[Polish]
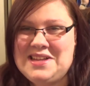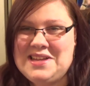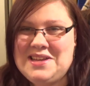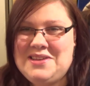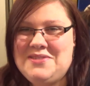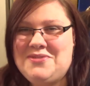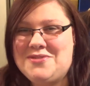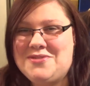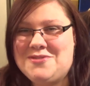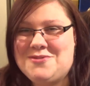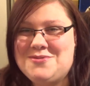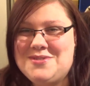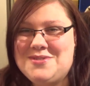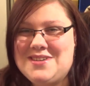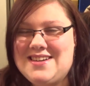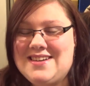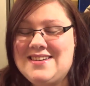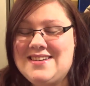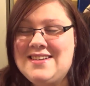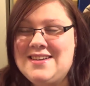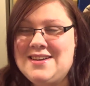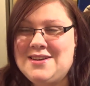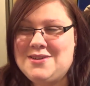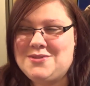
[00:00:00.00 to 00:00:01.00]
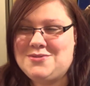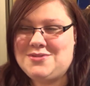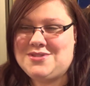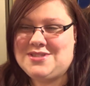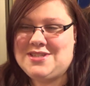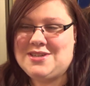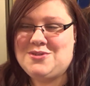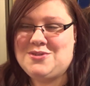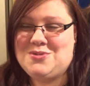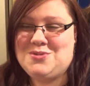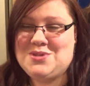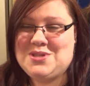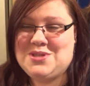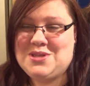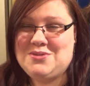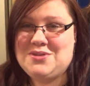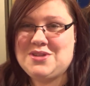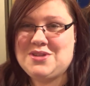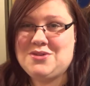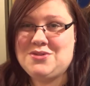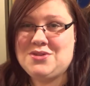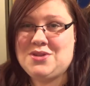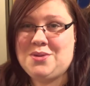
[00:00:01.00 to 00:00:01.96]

i w ogóle różnego rodzaju tego